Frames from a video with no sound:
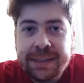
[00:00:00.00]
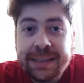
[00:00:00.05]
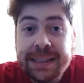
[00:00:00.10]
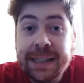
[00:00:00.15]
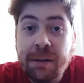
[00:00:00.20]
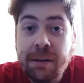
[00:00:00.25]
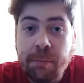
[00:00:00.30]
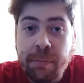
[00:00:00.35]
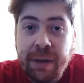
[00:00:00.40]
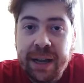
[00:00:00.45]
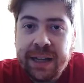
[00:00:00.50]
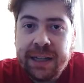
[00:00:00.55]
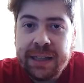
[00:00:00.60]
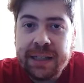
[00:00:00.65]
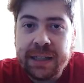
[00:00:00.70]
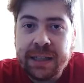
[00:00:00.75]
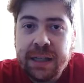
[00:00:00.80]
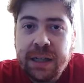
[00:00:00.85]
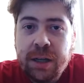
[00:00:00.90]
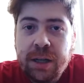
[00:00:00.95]

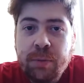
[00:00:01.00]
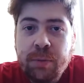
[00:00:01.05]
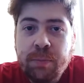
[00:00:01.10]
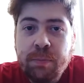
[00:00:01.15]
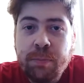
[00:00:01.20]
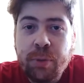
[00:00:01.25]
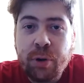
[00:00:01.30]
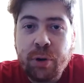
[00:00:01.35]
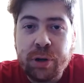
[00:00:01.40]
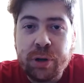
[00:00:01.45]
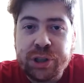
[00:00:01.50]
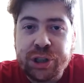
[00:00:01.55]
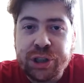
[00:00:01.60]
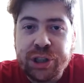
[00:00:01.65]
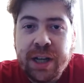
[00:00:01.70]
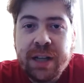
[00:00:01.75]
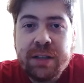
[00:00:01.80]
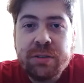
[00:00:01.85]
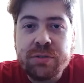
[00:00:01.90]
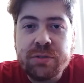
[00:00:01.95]
Também
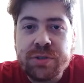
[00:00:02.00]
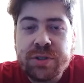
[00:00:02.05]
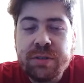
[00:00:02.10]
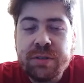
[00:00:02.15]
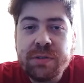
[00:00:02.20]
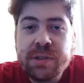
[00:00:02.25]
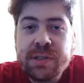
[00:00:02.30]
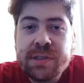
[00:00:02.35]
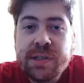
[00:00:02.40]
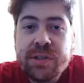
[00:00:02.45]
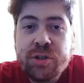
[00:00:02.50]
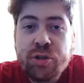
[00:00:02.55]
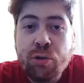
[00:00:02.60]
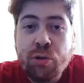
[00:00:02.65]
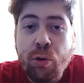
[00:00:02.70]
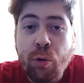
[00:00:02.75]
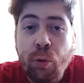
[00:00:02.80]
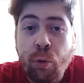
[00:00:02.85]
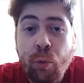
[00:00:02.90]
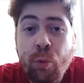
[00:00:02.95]
projetos que você se
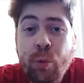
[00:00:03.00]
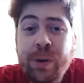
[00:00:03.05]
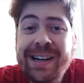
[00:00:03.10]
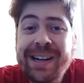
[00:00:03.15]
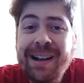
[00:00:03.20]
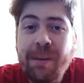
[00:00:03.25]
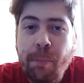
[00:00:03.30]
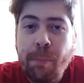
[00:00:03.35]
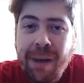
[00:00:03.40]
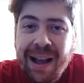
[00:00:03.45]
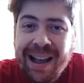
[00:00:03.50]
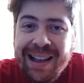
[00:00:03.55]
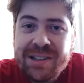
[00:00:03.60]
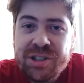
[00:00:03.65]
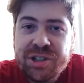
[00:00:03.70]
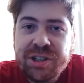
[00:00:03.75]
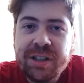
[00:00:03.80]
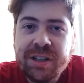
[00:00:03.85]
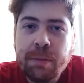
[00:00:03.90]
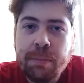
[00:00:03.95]
orgulha mais
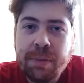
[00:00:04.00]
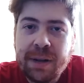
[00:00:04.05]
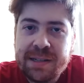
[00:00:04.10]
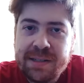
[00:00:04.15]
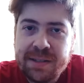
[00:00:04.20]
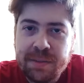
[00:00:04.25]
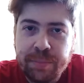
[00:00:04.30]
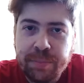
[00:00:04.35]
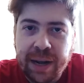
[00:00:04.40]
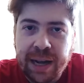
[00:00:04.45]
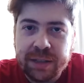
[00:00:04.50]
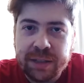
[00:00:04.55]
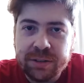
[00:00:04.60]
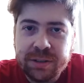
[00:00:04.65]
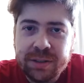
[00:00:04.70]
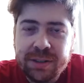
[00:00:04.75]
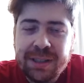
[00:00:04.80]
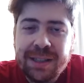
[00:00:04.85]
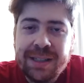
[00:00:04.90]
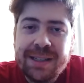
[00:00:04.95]
de ter participado
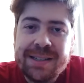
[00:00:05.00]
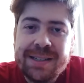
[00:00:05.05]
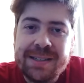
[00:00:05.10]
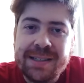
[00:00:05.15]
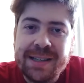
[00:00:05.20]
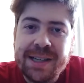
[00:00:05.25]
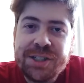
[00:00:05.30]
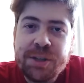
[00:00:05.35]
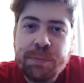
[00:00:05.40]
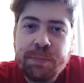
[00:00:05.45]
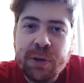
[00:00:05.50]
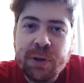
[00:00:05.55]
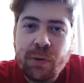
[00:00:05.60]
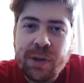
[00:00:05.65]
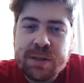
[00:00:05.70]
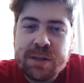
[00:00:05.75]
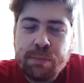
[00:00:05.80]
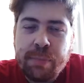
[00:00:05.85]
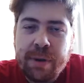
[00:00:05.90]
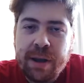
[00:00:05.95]
seja pelo
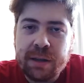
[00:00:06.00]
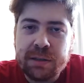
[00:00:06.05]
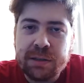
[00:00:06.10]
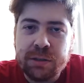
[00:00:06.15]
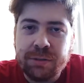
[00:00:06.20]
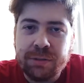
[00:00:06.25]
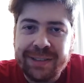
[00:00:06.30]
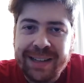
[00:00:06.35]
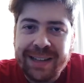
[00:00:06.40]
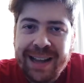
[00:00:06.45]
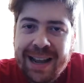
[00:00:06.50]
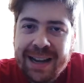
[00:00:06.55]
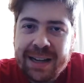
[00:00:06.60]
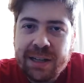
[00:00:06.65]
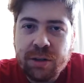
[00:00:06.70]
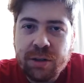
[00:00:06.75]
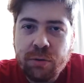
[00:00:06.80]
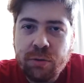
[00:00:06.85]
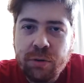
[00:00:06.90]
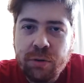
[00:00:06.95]
aspecto
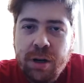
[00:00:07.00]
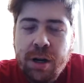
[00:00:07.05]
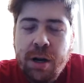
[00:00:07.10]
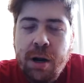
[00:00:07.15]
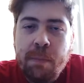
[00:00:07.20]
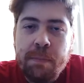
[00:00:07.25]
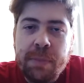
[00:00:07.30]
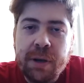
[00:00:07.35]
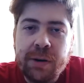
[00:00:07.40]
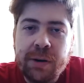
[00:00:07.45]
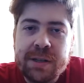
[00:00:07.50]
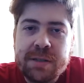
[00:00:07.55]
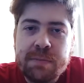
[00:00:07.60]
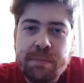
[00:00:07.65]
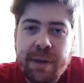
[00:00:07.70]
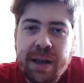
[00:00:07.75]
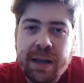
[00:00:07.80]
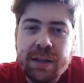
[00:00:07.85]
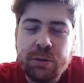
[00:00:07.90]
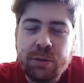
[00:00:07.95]
técnico, pelo
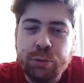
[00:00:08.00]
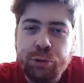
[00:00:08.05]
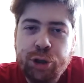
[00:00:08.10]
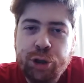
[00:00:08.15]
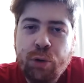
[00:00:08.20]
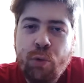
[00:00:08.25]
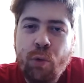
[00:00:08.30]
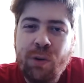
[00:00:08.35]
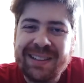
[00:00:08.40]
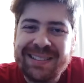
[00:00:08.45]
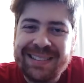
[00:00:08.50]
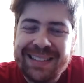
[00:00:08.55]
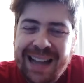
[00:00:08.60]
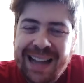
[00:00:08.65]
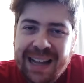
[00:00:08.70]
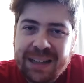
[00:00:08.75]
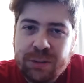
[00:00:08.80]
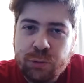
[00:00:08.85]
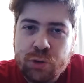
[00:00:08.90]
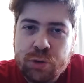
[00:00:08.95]
aspecto de
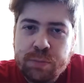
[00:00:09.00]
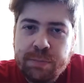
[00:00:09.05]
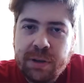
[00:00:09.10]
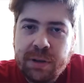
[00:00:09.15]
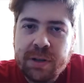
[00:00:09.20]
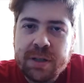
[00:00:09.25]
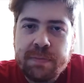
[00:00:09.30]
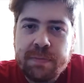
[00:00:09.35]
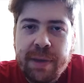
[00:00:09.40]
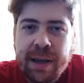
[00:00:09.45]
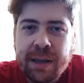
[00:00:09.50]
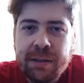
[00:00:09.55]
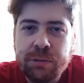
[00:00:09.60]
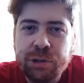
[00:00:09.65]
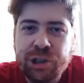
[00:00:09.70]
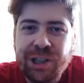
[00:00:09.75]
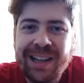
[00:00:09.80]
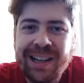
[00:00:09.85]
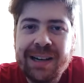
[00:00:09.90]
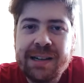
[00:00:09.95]
contatos, pelo aspecto
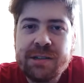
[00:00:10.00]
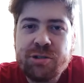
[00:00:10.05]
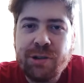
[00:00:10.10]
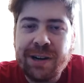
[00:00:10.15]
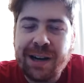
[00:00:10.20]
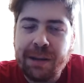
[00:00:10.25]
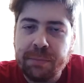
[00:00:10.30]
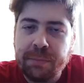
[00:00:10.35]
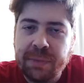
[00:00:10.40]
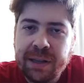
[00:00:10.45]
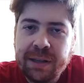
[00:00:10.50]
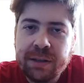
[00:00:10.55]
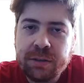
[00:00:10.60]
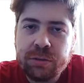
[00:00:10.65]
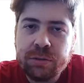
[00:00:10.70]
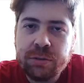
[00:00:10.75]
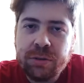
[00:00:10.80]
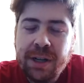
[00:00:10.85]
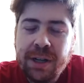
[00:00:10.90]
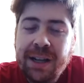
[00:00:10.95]
de
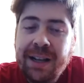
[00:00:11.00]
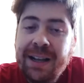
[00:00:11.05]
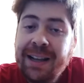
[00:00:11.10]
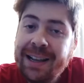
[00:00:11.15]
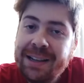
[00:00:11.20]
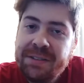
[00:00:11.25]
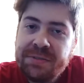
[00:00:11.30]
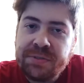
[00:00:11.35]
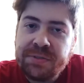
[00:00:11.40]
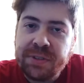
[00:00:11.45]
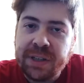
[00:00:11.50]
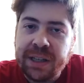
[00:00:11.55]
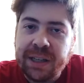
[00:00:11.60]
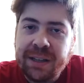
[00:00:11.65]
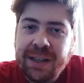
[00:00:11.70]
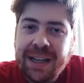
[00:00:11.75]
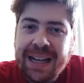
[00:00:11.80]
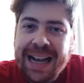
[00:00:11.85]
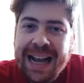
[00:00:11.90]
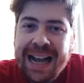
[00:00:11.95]
relacionamento, enfim,
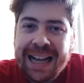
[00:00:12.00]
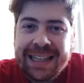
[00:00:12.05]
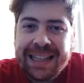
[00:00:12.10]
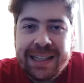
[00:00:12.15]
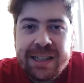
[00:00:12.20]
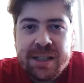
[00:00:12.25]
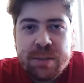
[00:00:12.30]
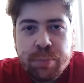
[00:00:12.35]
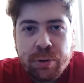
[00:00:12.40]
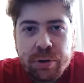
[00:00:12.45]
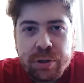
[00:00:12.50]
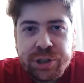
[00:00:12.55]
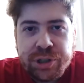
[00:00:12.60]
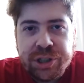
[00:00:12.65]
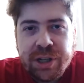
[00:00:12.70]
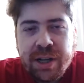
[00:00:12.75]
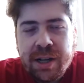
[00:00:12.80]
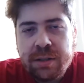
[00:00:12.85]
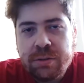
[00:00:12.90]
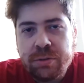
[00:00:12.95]
aqueles
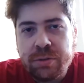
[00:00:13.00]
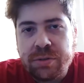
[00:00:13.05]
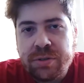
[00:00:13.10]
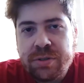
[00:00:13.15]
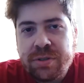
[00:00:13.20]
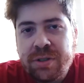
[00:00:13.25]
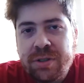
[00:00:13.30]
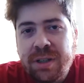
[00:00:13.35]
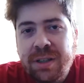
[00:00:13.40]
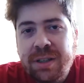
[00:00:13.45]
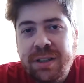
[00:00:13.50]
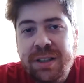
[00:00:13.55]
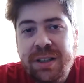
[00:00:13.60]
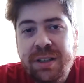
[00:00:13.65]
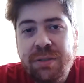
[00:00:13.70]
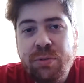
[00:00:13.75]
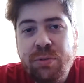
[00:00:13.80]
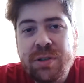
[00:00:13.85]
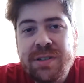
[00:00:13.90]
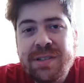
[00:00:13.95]
projetos que
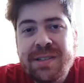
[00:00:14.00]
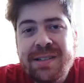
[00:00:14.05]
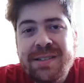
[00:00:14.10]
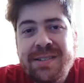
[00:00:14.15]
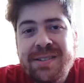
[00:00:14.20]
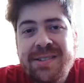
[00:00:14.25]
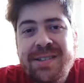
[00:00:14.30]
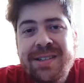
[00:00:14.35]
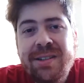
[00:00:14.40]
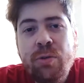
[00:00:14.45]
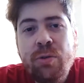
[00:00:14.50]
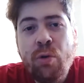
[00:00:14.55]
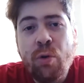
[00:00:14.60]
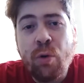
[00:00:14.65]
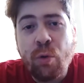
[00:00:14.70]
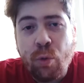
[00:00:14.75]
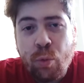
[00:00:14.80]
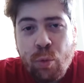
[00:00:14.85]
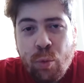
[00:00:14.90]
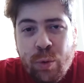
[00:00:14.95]
você se
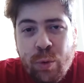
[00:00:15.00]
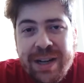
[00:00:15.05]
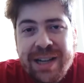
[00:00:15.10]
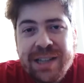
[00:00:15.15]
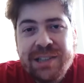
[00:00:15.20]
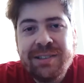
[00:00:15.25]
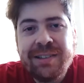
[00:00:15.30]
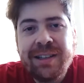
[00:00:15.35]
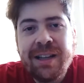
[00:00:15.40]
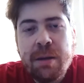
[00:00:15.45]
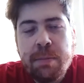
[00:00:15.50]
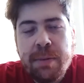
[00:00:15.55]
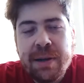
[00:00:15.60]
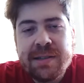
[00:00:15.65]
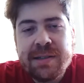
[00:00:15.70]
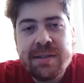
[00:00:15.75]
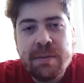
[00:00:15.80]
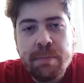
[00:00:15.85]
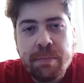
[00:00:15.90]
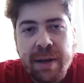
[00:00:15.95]
orgulha de ter
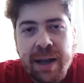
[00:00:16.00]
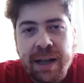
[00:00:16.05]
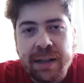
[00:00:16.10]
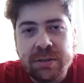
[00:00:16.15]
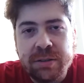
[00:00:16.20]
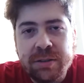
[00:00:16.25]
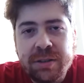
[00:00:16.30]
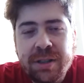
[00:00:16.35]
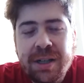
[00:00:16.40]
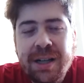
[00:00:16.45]
participado,